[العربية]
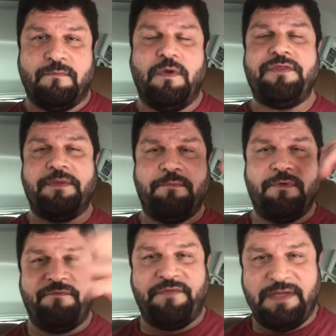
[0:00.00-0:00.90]

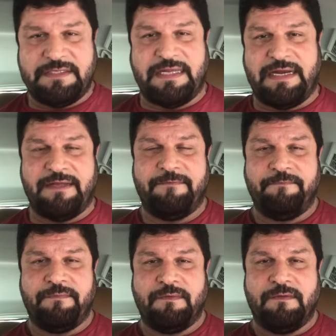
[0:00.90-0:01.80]
ويذمون فيك ترى
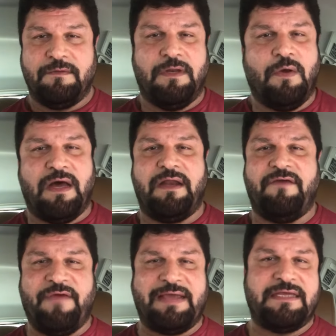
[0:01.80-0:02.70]
لو انا
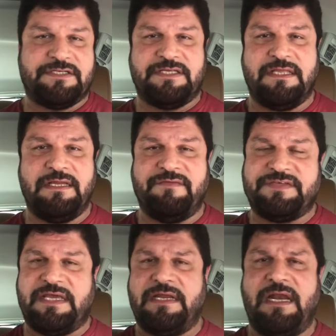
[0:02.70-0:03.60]
افكر كذي
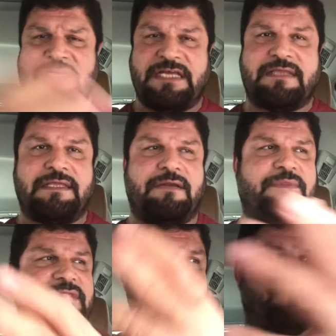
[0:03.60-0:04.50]
نفس غيري ليش اكثر
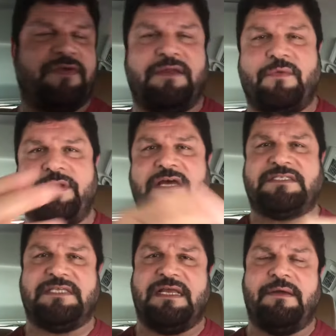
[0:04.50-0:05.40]
المثقفين
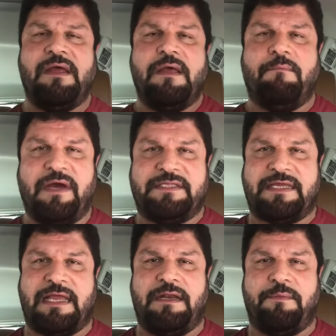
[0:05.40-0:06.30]
والناس ذيلا ما
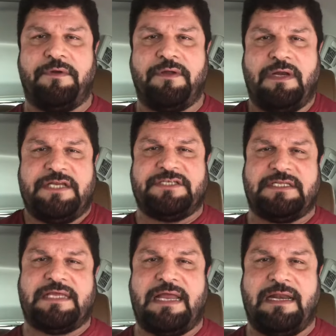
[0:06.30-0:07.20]
يتكلمون يقول ليش
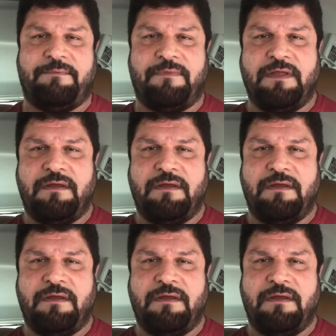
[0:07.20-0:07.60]
اتكلم